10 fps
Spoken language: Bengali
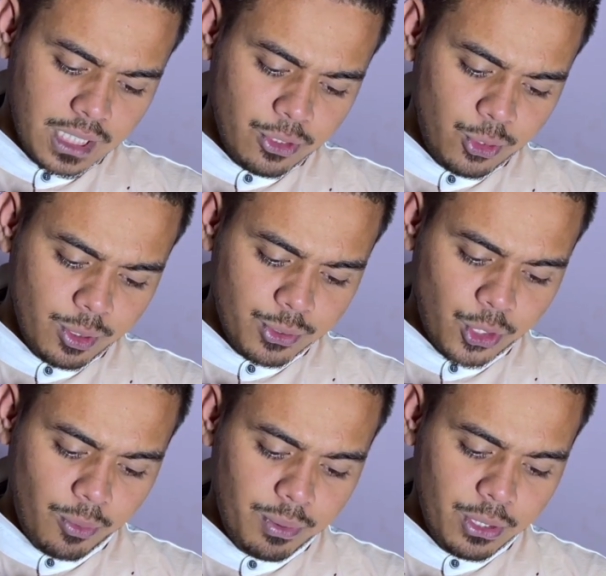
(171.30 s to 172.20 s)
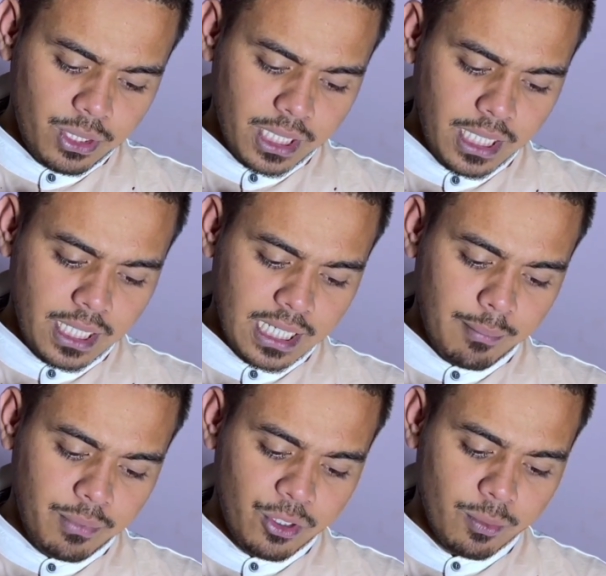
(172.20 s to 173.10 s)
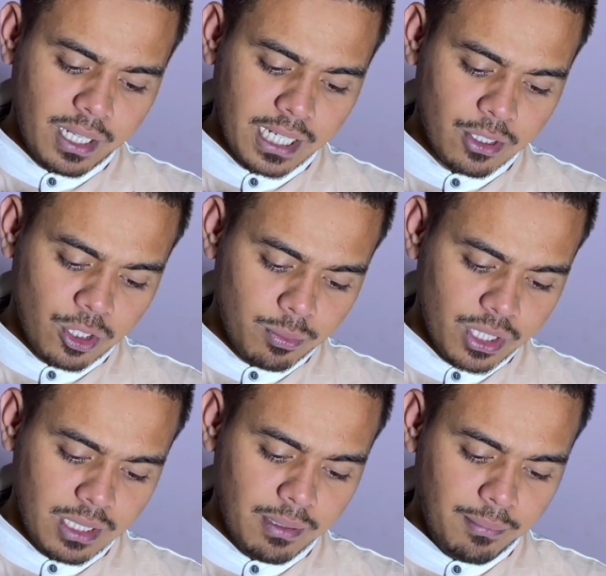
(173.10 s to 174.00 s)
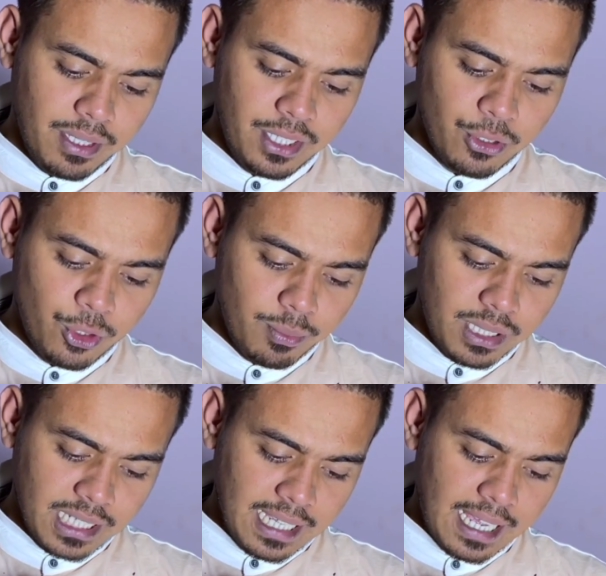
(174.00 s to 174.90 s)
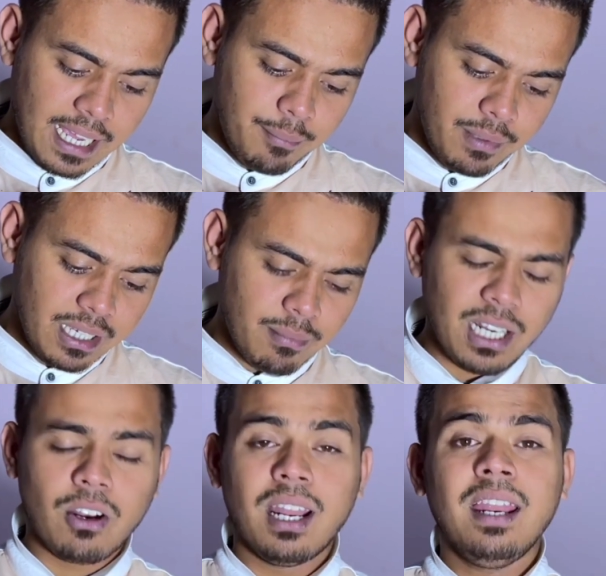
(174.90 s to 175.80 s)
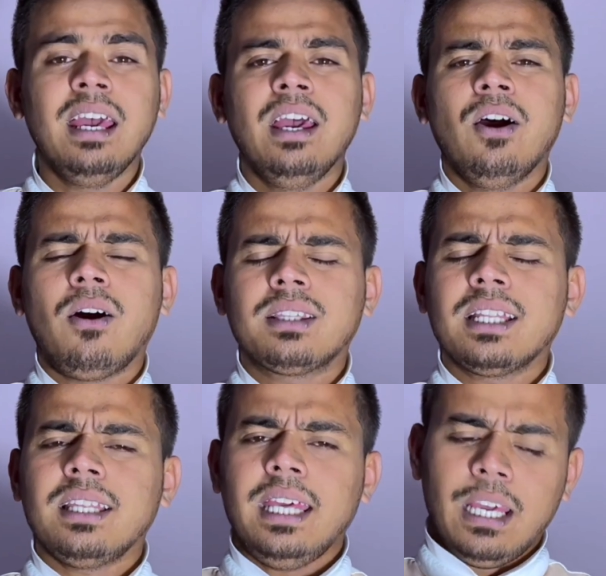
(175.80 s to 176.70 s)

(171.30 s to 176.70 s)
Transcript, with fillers: ইউটিউব শর্ট ভিডিও থেকে ইনকাম ভিডিও ব্যাগাল করবো কীভাবে ইউটিউব থেকে আয় মেক মানে অনলাইন অনলাইন অর্থাৎ